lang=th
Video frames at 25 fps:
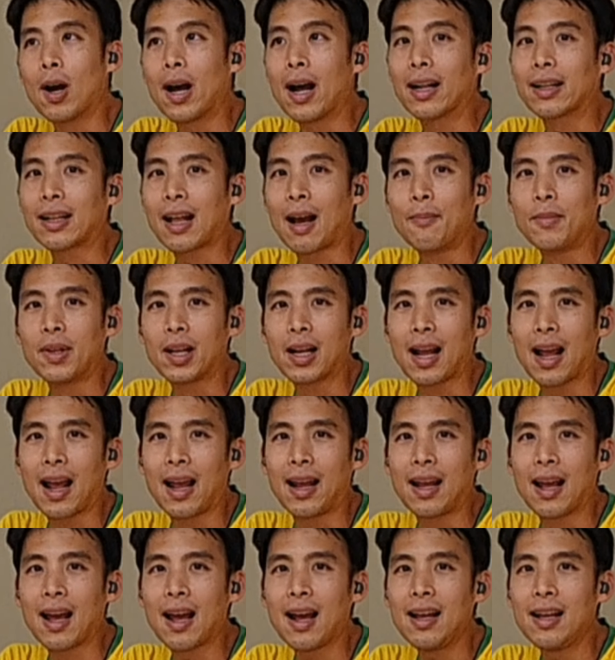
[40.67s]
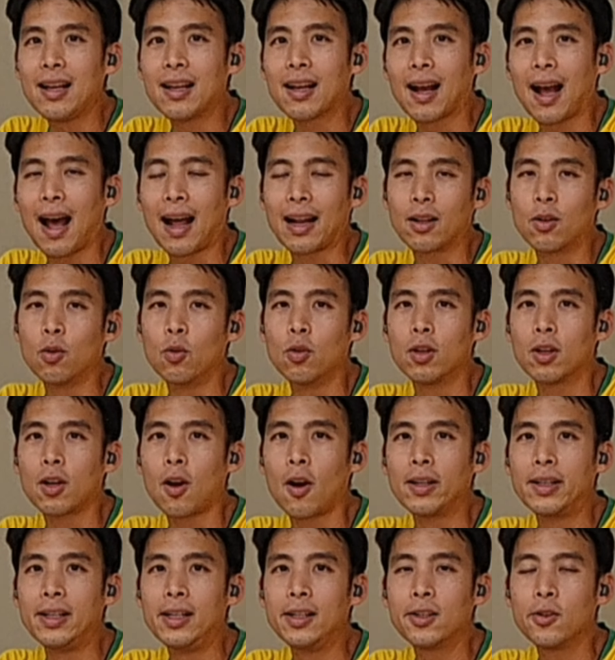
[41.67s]
ว่าทำยังไงให้ขาดทุน
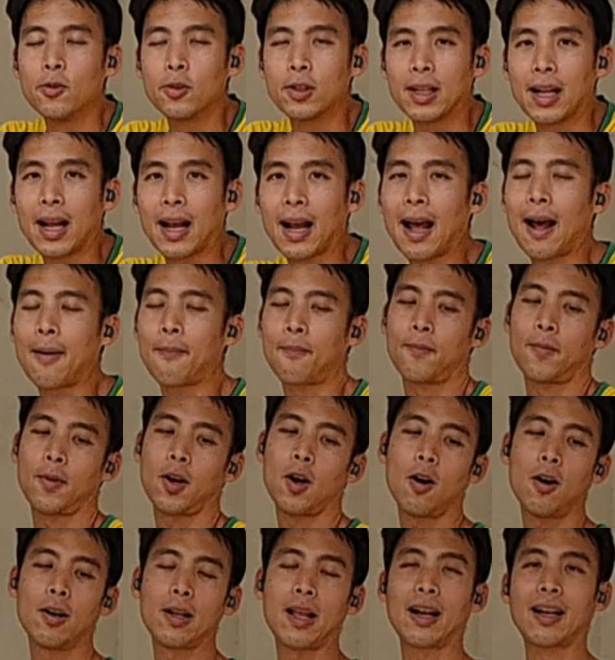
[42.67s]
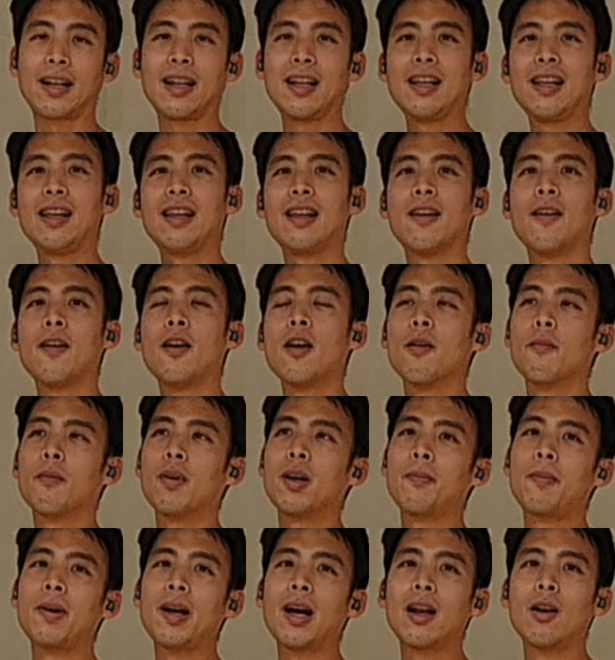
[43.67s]
น้อยที่สุดนะครับ ก็อย่างที่
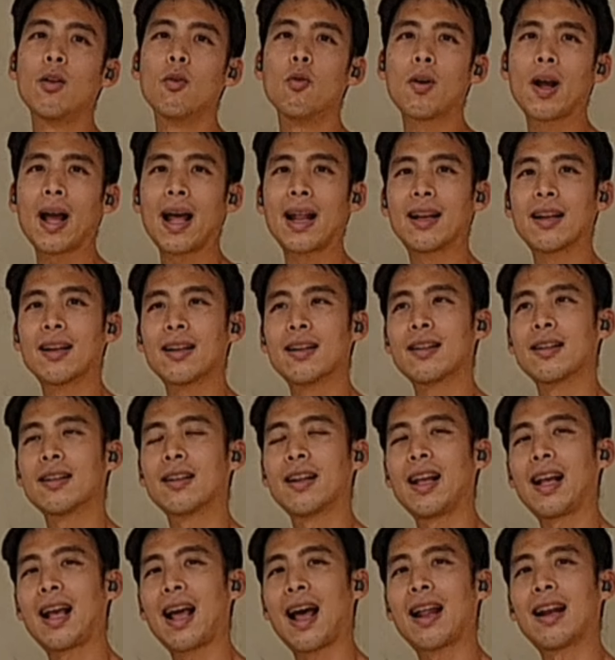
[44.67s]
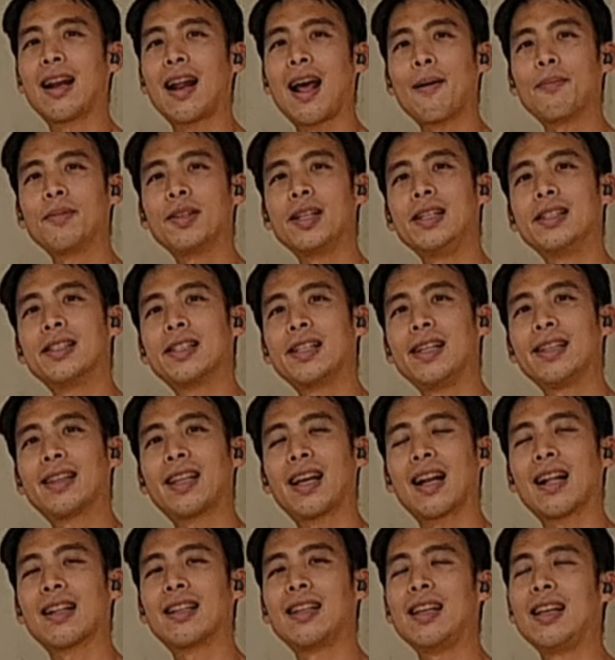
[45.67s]
เพื่อนๆรู้กันในการอัพซีซี
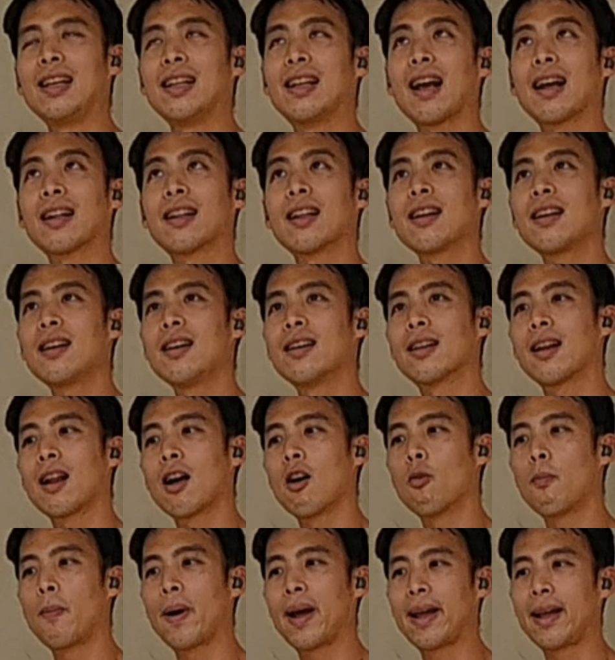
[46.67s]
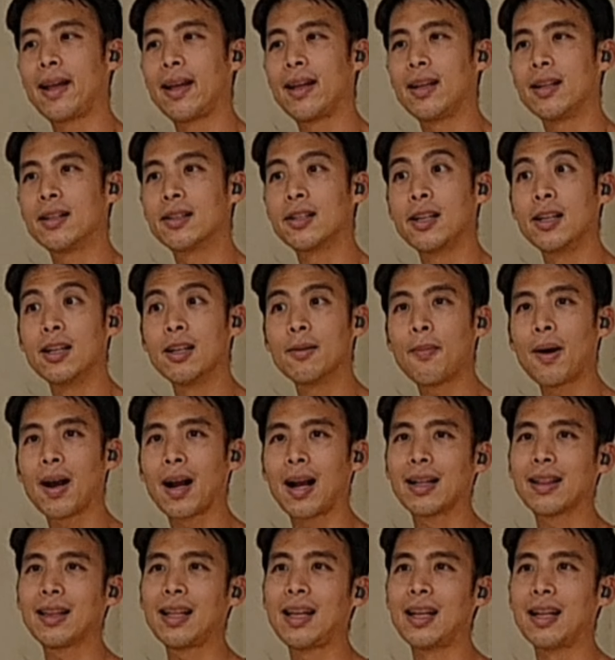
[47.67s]
แต่ละทีนะ ถ้าเกิดเราไปซื้อป
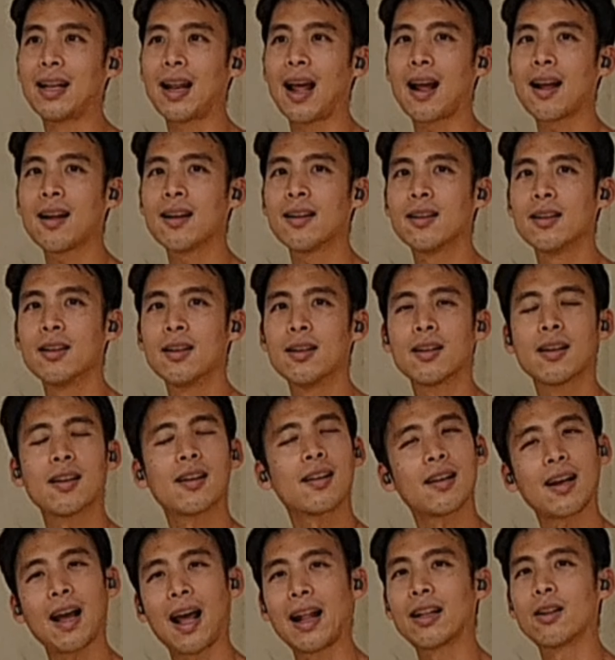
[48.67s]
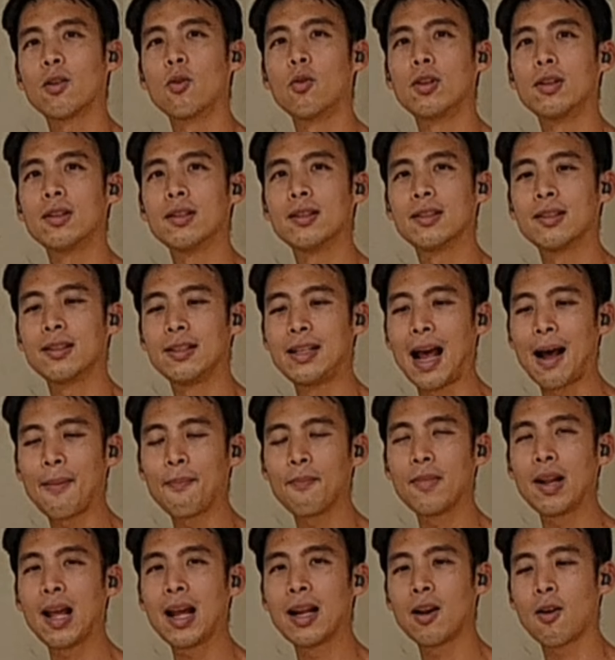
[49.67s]
กตินะขาดทุนยั
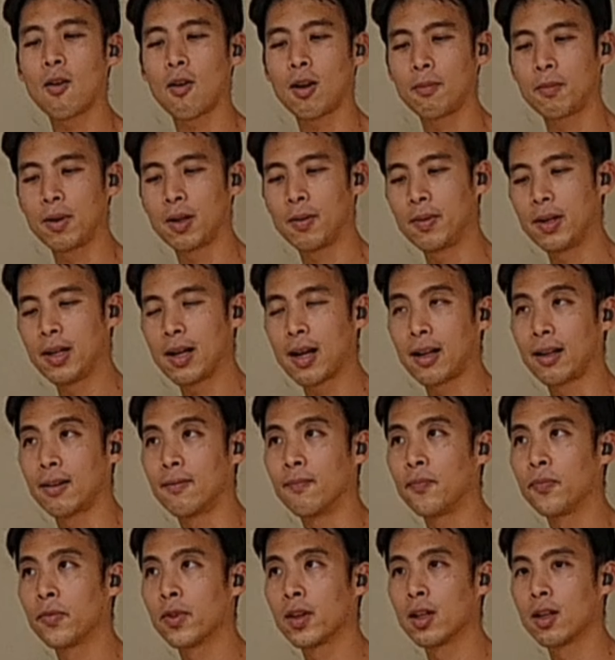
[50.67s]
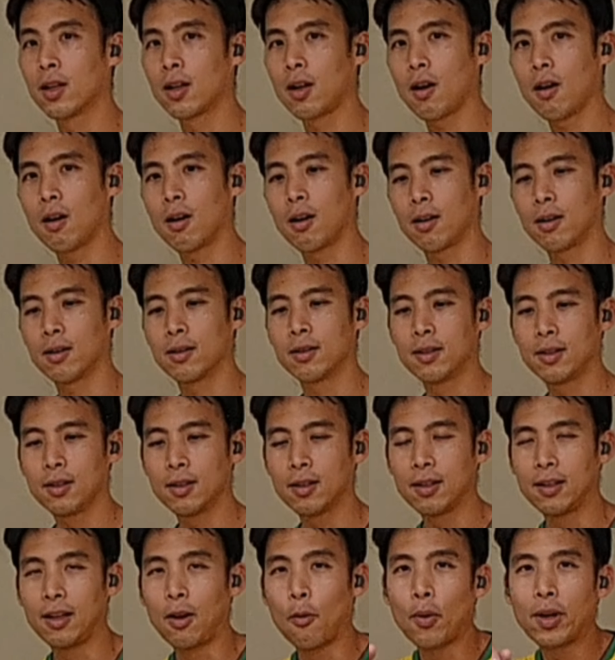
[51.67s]
บแน่นอนเพื่อนๆก็
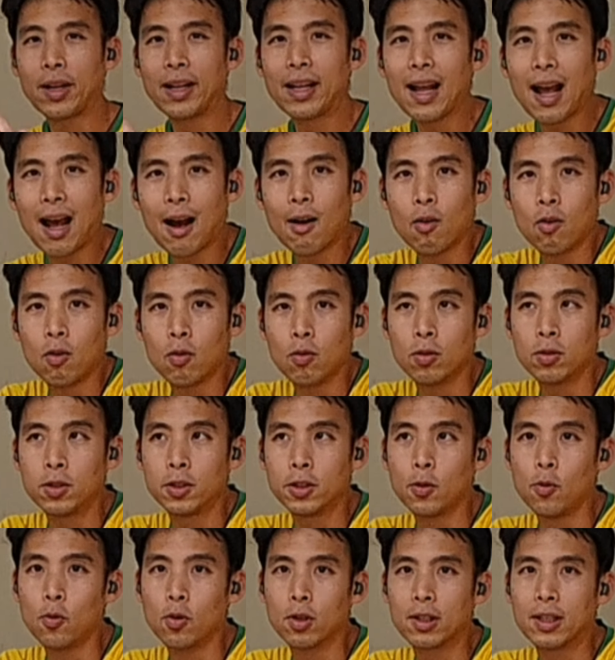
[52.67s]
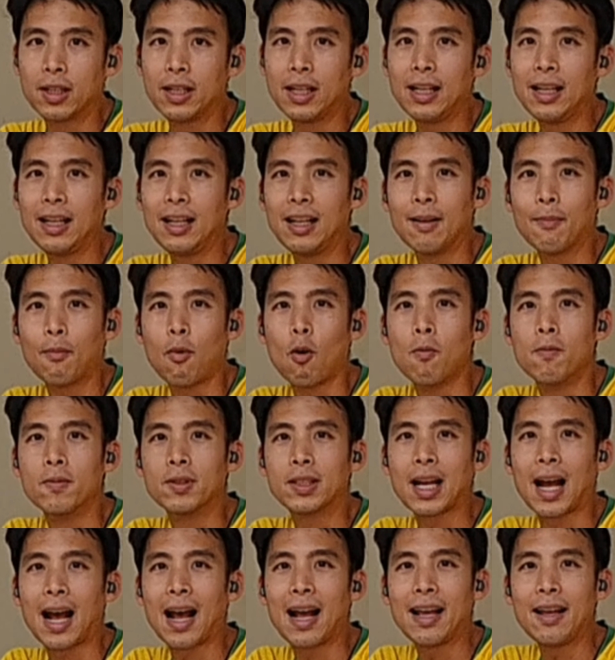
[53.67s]
เดี๋ยววันนี้เอาสูตรที่ผม
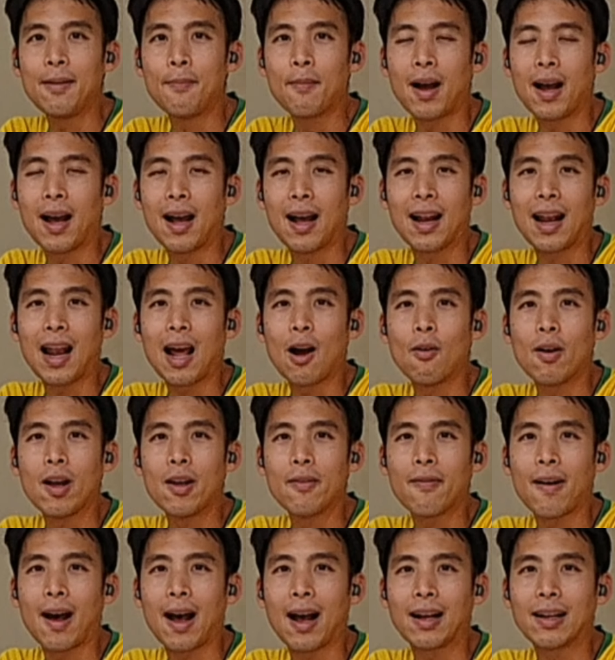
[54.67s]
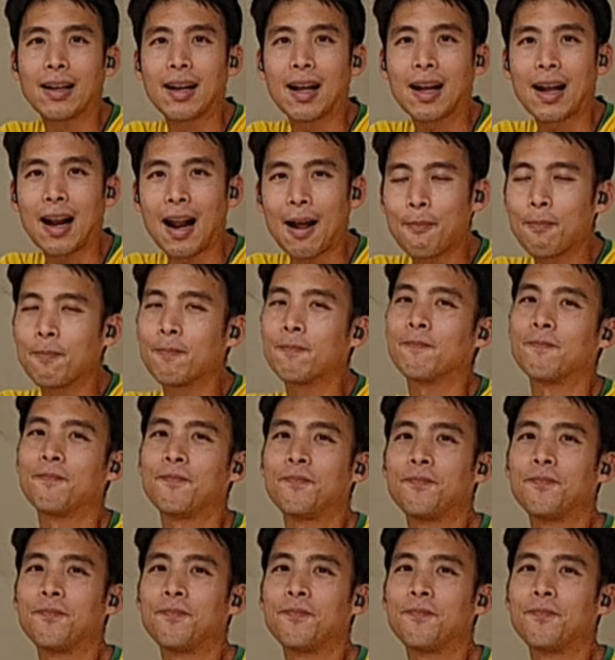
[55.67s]
ใช้มาเล่าให้ฟังนะครับ